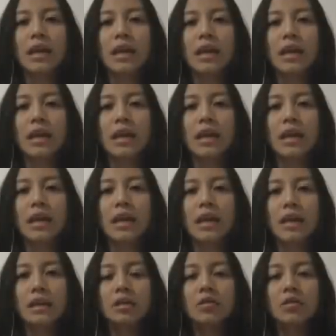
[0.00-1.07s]
gelombang kedua
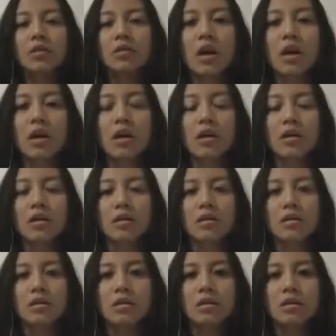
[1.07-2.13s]
uh,
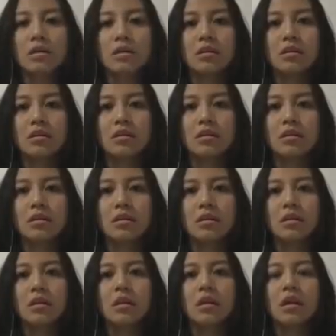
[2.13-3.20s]
sampai
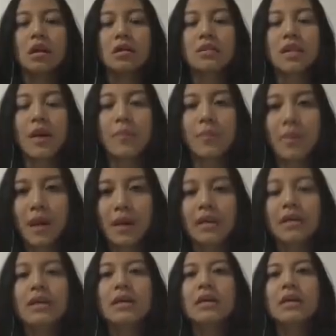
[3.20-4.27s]
uh, vaksin
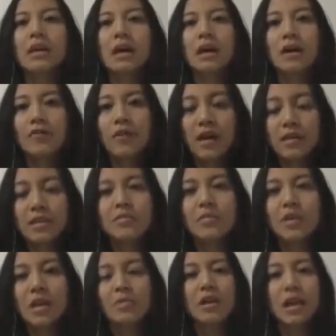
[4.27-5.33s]
benar-benar
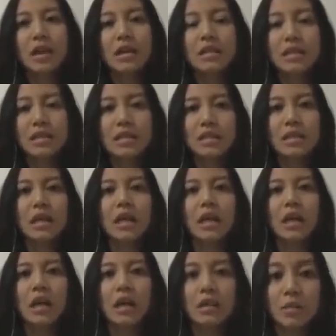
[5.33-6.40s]
ditemukan
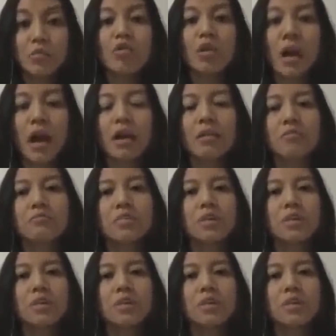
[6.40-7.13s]
begitu Mbak.